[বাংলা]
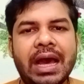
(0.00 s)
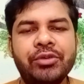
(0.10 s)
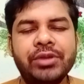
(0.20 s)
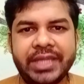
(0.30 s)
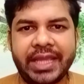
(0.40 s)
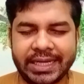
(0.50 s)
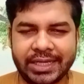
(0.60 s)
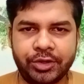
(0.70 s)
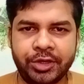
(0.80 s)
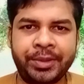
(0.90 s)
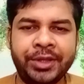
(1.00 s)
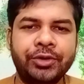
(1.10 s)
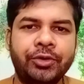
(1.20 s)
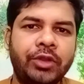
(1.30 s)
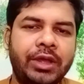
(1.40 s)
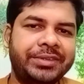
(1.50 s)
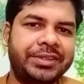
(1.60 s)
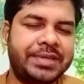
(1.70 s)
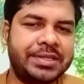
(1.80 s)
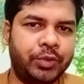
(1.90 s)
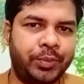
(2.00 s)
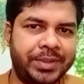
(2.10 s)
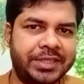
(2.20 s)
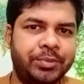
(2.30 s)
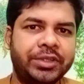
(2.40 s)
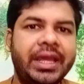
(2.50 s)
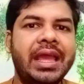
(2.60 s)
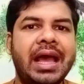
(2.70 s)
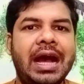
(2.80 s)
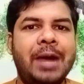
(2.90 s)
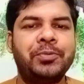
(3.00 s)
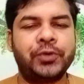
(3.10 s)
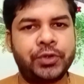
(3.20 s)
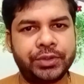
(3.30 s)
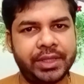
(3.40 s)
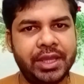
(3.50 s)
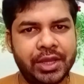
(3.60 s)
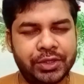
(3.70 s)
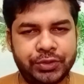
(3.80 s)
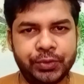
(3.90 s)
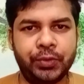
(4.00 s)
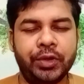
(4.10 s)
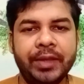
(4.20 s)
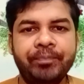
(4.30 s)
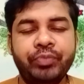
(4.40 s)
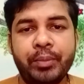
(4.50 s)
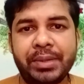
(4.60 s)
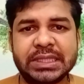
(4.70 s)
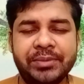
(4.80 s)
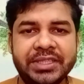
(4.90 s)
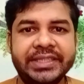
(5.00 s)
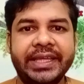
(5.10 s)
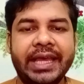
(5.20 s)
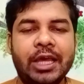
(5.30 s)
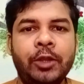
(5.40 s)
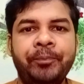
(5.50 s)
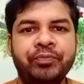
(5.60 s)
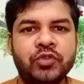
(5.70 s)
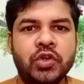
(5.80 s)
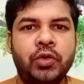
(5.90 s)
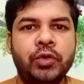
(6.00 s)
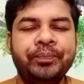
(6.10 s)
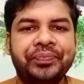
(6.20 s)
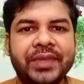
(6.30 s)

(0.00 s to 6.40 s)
আরও একটি ক্যাটাগরির ভিডিওগুলো আমাদের ফেসবুক পেজের মধ্যে আপলোড করতে শুরু করি পাশাপাশি দেখা গেল যখন